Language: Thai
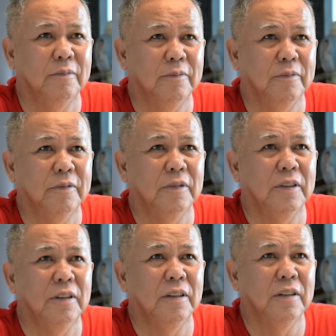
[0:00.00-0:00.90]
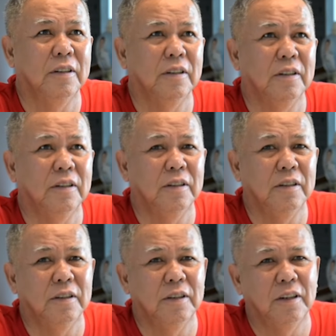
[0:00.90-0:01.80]
ฝากอะไรถึงท่านนายกทักษิณนะครับ
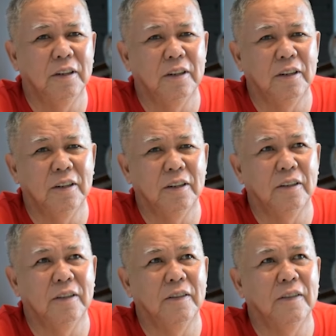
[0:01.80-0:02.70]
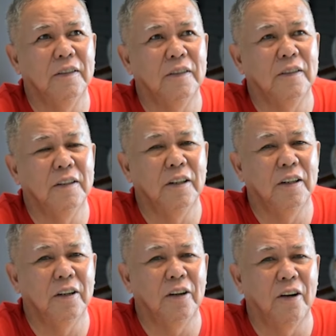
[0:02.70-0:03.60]
หากท่านยังฟังอยู่
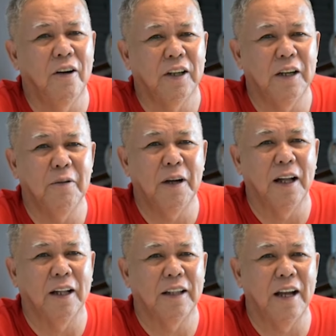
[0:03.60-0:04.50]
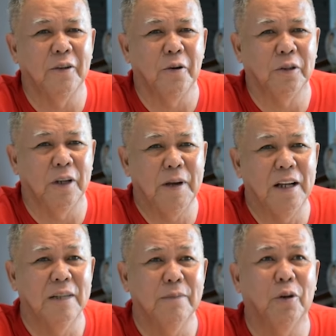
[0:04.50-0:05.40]
ก็คิดว่าท่านคงจะไม่
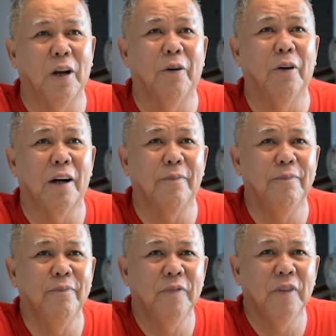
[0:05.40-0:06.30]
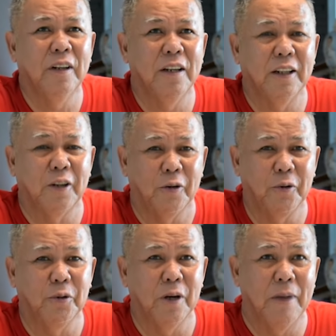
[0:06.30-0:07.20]
ลืมพวกเราหรอกครับได้ต่อ
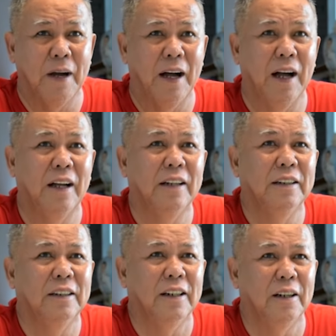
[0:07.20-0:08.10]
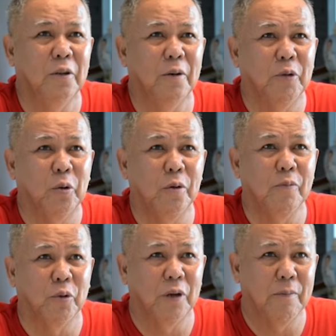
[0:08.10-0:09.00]
สู้กันมาร่วมทุกข์ร่วม
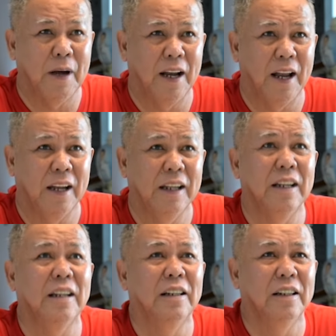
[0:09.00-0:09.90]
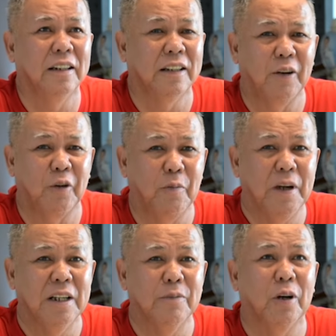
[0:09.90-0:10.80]
สุขกันมาขนาดนี้ ท่านคงไม่
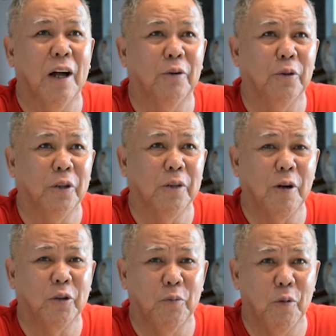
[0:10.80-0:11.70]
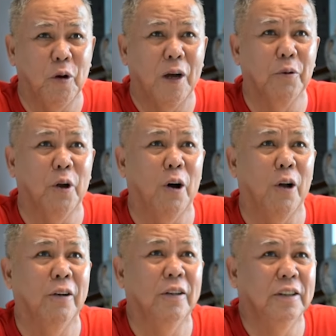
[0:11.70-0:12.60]
ลืมพวกเราโดยเฉพาะชมรมกุรักอุดร
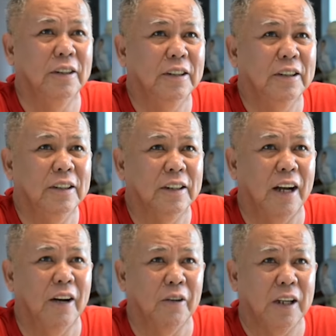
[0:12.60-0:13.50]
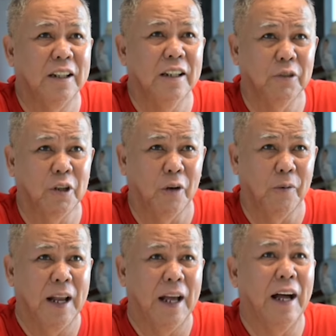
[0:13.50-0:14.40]
ท่านก็คิดถึงอยู่ตลอด
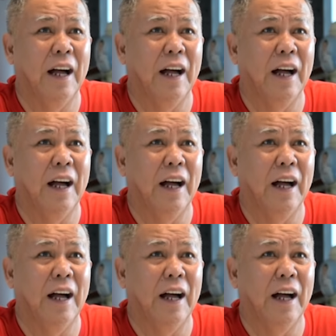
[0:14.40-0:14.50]
เวลา